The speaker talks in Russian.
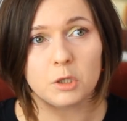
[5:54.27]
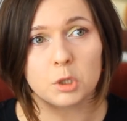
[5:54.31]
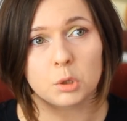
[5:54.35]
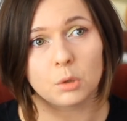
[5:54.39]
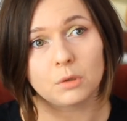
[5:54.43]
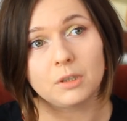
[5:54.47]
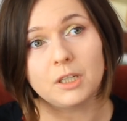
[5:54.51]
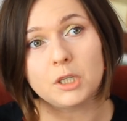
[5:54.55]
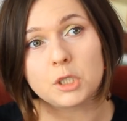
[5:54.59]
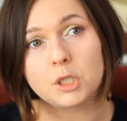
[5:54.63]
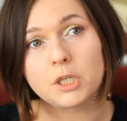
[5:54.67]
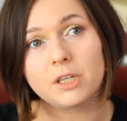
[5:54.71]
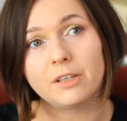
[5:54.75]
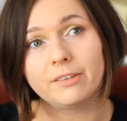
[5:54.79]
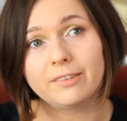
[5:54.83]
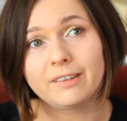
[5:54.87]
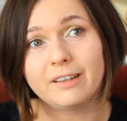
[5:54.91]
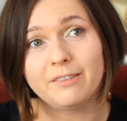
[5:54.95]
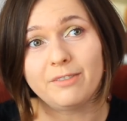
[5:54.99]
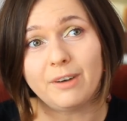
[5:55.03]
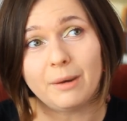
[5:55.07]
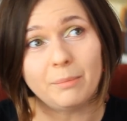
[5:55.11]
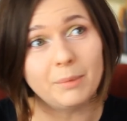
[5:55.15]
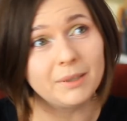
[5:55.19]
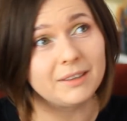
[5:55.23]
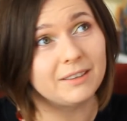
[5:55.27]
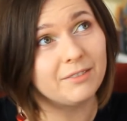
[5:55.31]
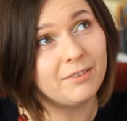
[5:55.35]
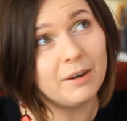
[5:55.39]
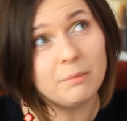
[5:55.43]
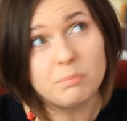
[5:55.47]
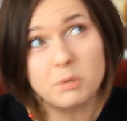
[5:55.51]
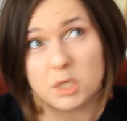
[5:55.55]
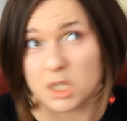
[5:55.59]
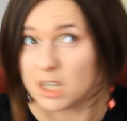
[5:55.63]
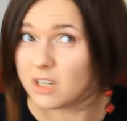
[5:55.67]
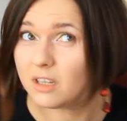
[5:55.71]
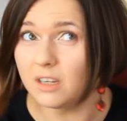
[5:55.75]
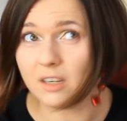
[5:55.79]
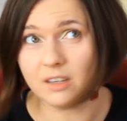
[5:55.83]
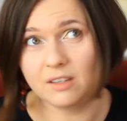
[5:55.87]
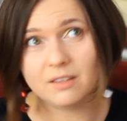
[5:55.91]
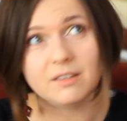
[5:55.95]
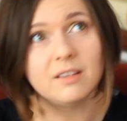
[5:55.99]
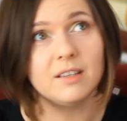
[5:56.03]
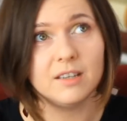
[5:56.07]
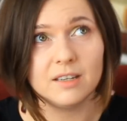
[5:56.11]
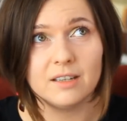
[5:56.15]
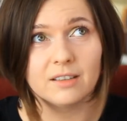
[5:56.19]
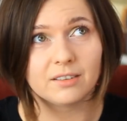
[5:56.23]
что даже если вам это вообще не
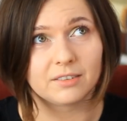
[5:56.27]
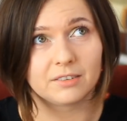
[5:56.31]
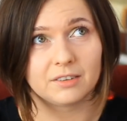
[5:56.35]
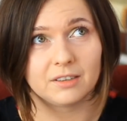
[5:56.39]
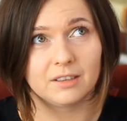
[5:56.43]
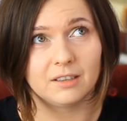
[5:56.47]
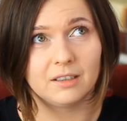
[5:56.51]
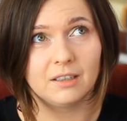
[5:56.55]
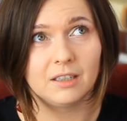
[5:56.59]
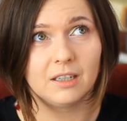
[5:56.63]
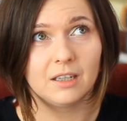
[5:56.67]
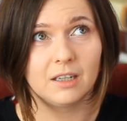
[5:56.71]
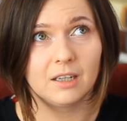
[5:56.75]
интересно,